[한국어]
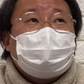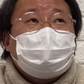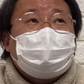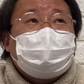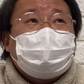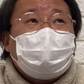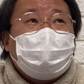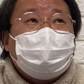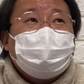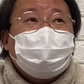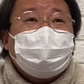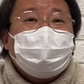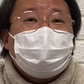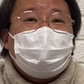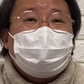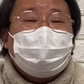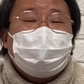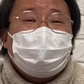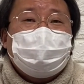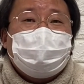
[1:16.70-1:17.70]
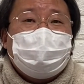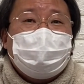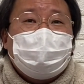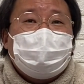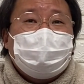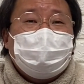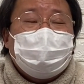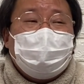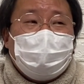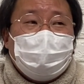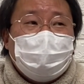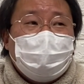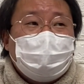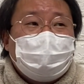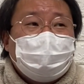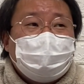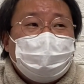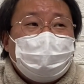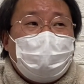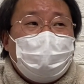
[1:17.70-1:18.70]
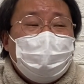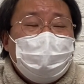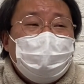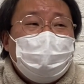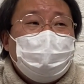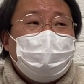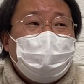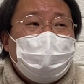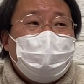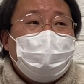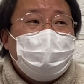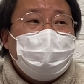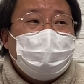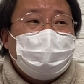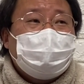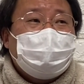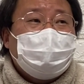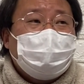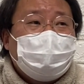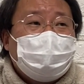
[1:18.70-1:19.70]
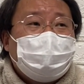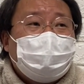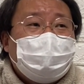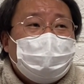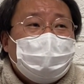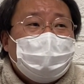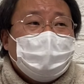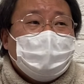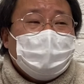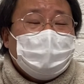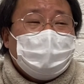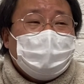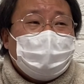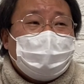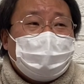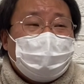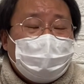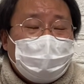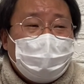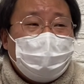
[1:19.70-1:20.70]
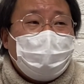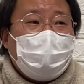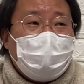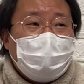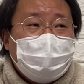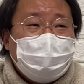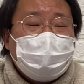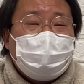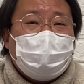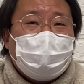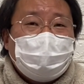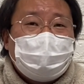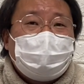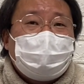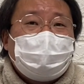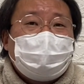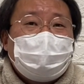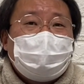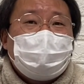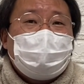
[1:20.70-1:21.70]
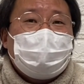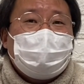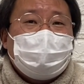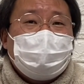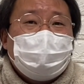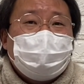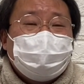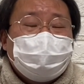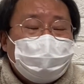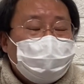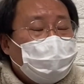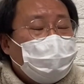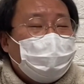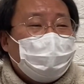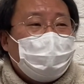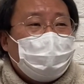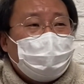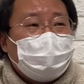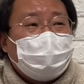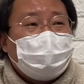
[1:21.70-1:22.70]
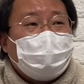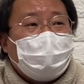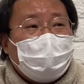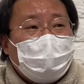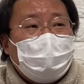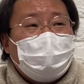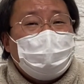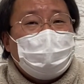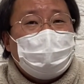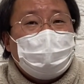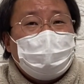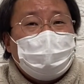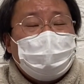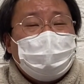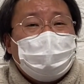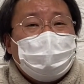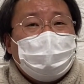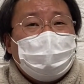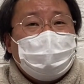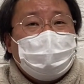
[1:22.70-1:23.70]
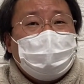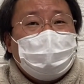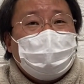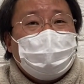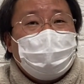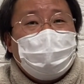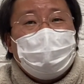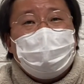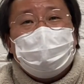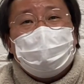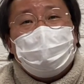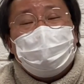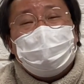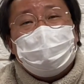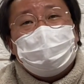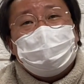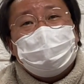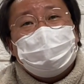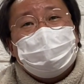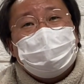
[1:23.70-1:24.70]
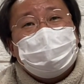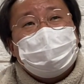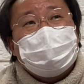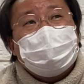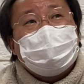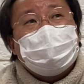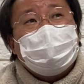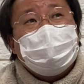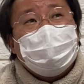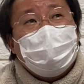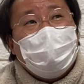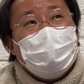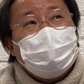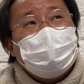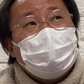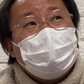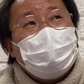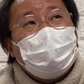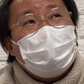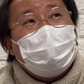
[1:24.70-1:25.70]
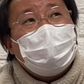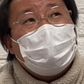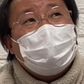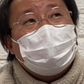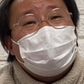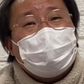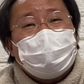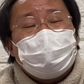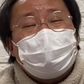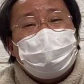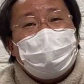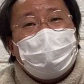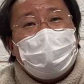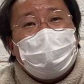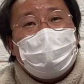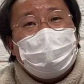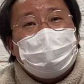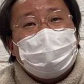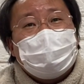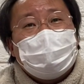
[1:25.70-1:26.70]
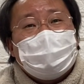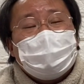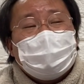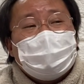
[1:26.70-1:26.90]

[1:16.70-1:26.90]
3주 전부터 그 만난 그 자매님을 보면서 그런 마음이 더 들었던 것 같아요. 누구보다도 더. 왜냐면은 예전에 저 또한